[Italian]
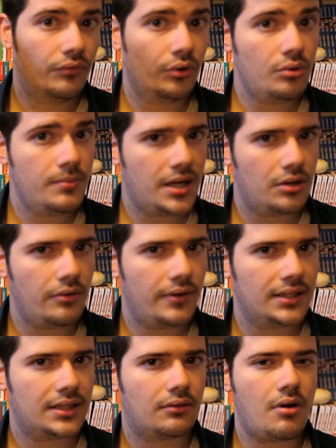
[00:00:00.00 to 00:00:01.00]
Volume
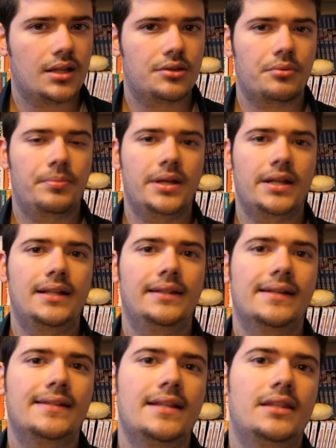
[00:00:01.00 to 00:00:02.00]
94 per il
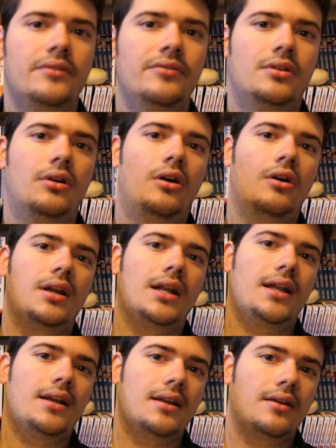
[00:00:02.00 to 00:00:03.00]
Detective
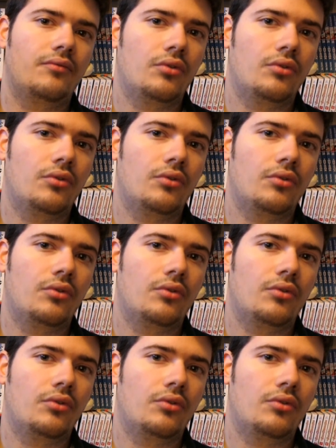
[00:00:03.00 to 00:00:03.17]
Conan,